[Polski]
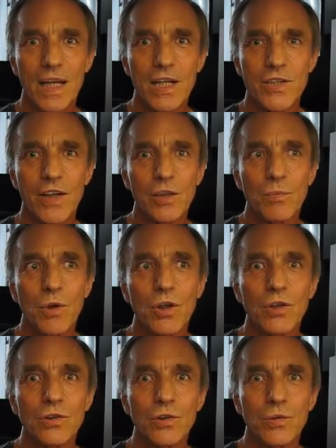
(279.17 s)

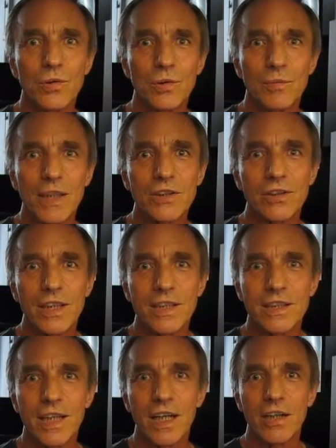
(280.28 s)
światopoglądu
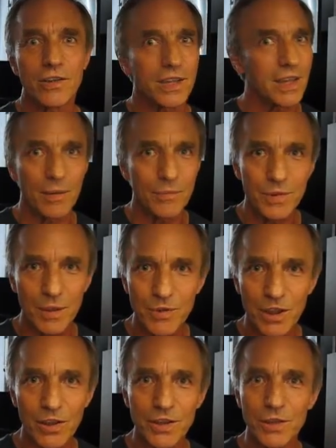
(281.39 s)
masonerskiego, że tam się
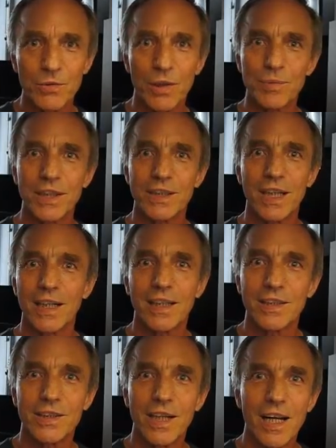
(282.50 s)
przechodziło przez
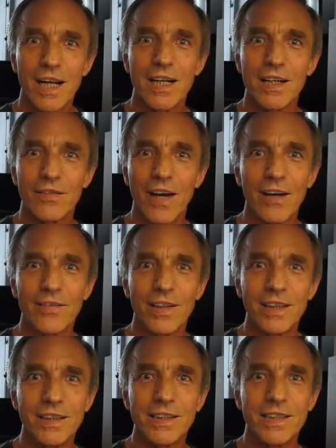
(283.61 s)
jakieś krwawe
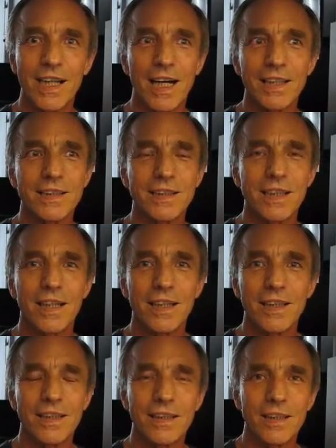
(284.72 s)

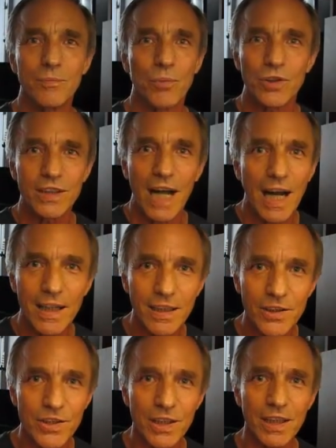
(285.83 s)
inicjacje i
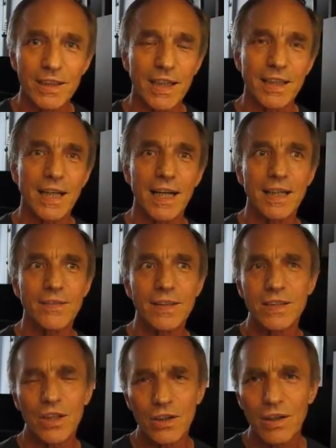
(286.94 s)
poddanie się i tak dalej,
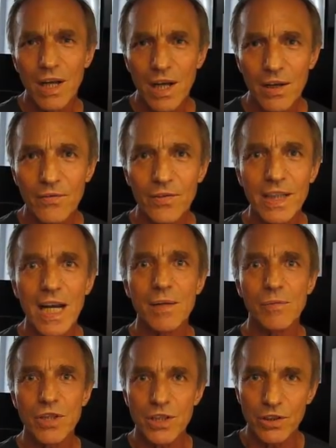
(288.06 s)
więc to wydaje
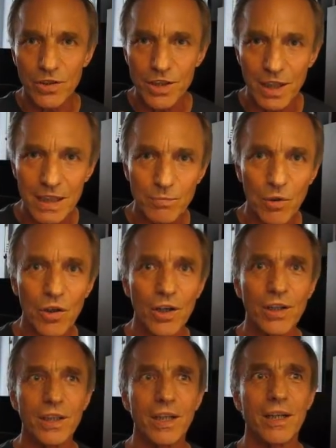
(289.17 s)
mi się, że to trzeba
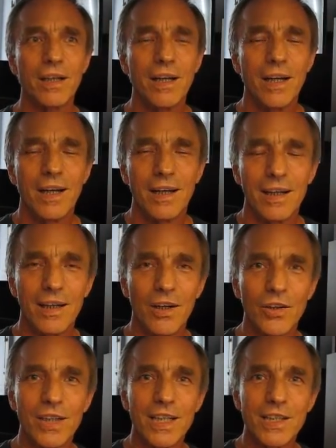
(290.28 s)
spokojnie E,
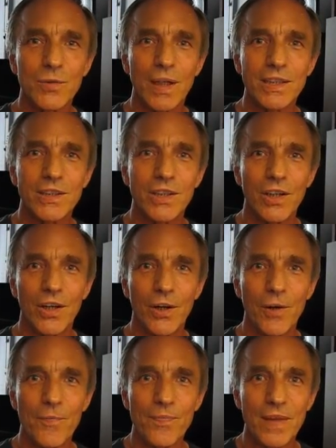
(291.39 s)
odesłać do
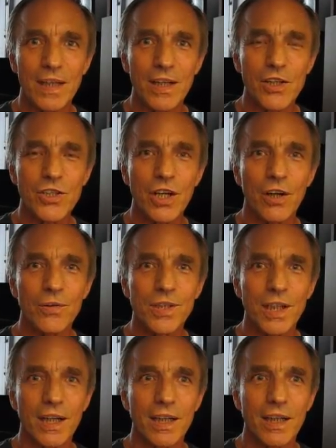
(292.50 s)
mm,
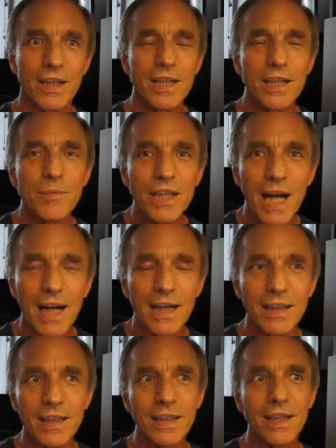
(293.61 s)
książek
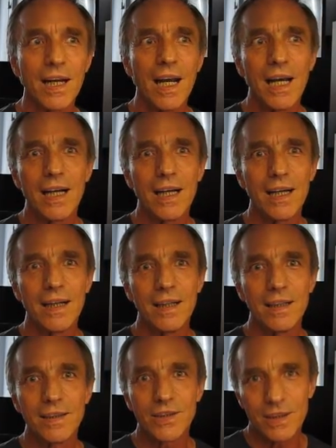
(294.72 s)
kryminalnych, e,
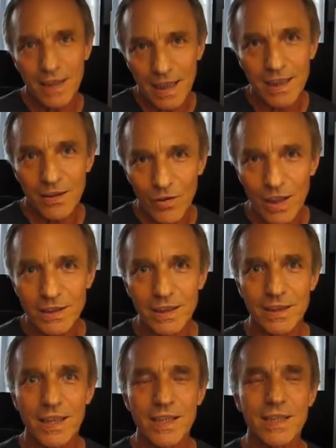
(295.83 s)
czy takich
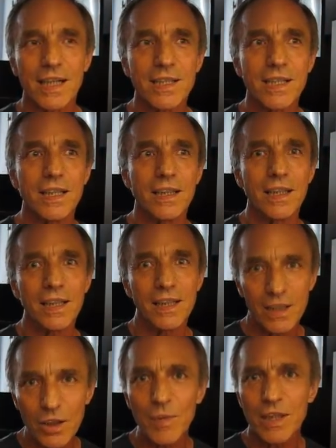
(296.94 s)
właśnie sensacyjnych.
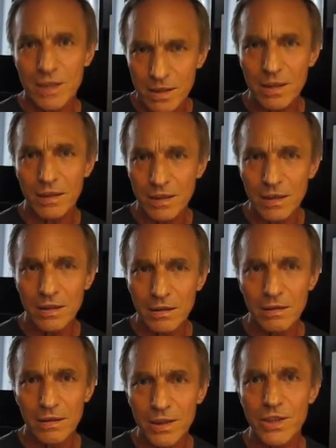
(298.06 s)
Natomiast e,
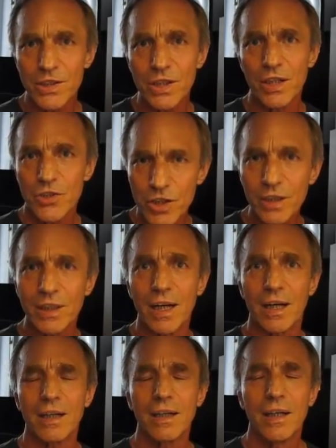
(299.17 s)
jeśli się
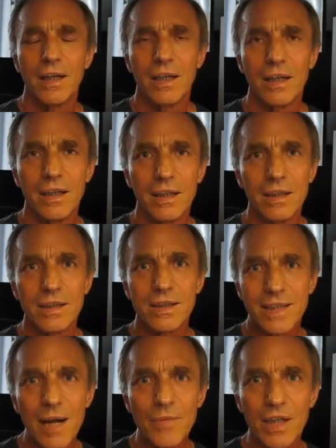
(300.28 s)
czyta,
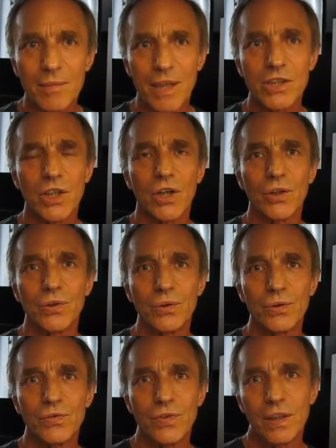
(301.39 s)
samych
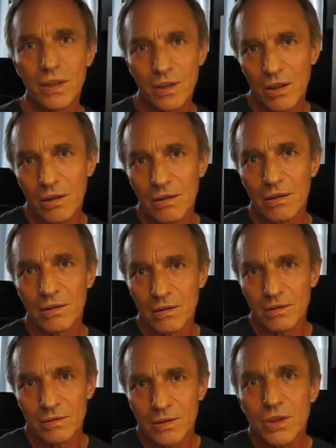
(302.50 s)
masonów i to,
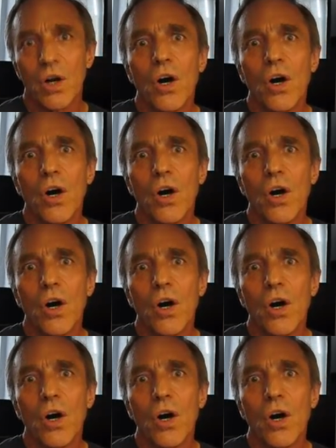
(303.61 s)
co